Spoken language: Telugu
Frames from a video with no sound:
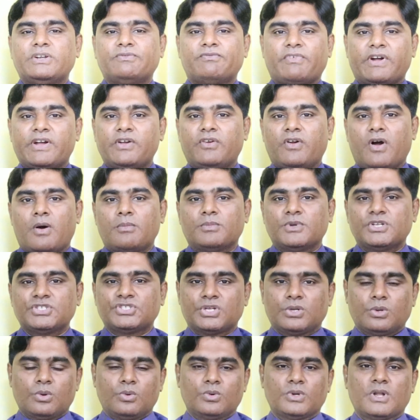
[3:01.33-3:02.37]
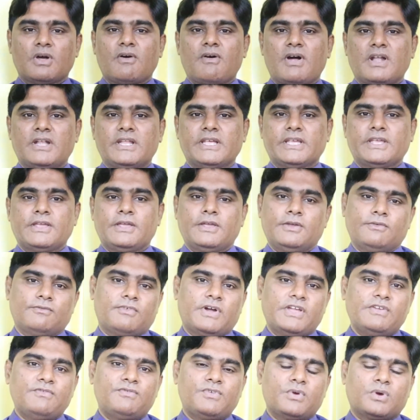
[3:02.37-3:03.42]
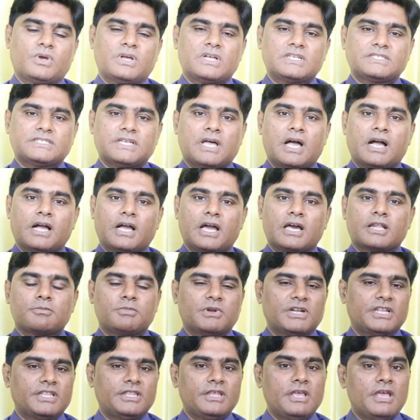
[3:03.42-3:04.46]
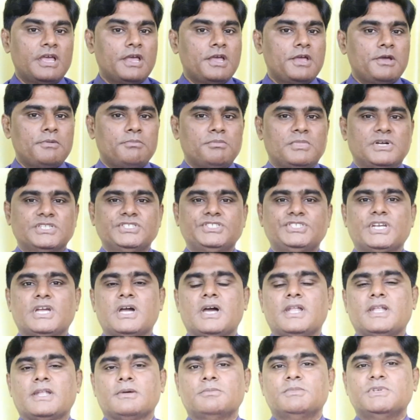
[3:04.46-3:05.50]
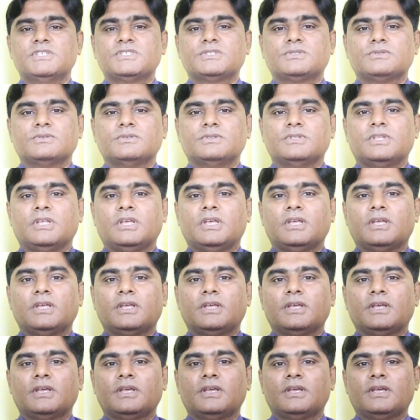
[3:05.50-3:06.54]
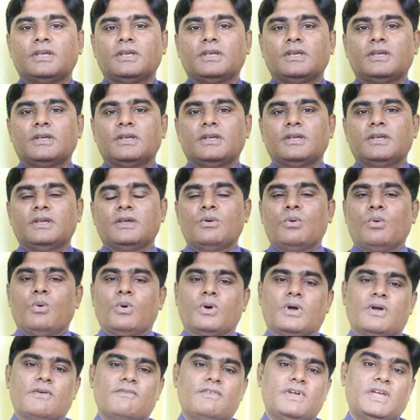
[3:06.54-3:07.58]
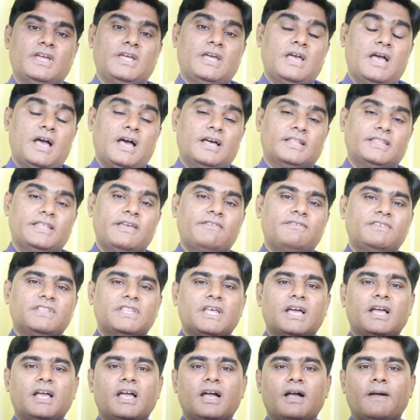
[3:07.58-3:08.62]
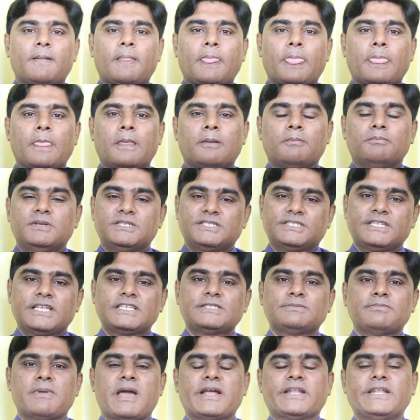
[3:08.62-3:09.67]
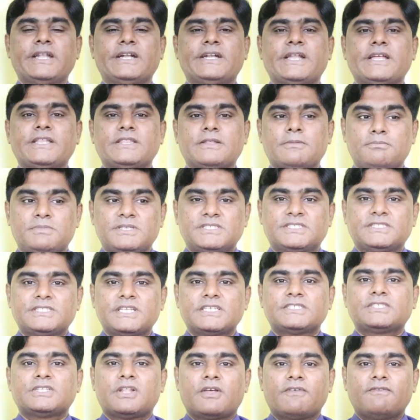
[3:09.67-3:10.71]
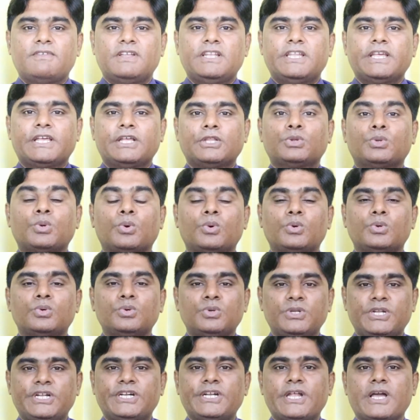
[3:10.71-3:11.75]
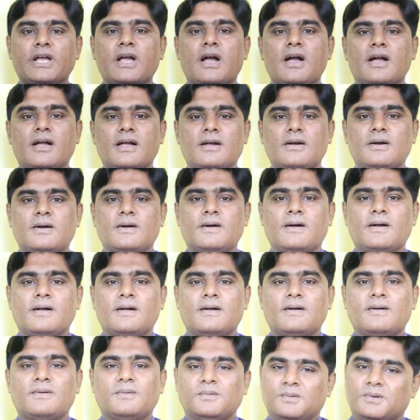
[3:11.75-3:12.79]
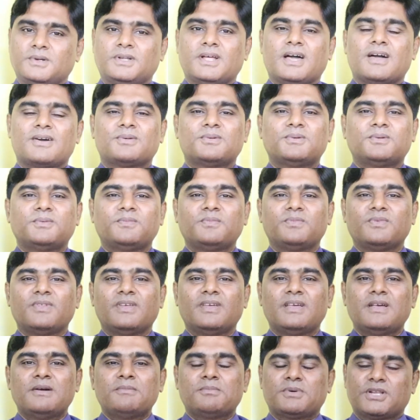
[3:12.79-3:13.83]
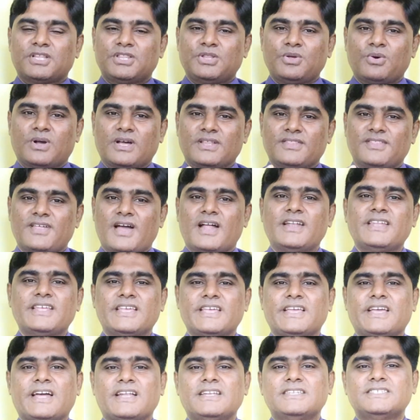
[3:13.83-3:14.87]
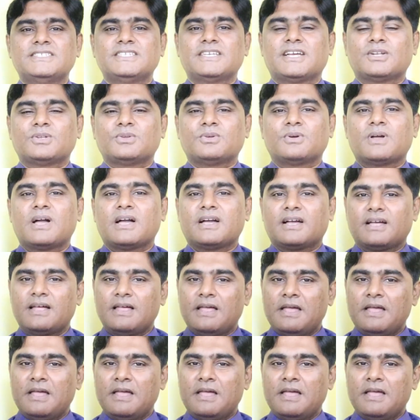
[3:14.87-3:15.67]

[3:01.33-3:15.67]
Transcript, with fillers: అండ్ ఫైవ్ కాంబినేషన్లో ఉన్న వాళ్ళకి వైఫ్ యొక్క సహకారం అనేది మంచిగా లభిస్తుంది ఒకవే అదేవిధంగా బిజినెస్ మ్యాగ్నెట్ అయితే బిజినెస్లో వీళ్ళకి తోడు నీడగా ఉంటారు ప్రతి ఒక్క దానికి కలిసి కట్టుగా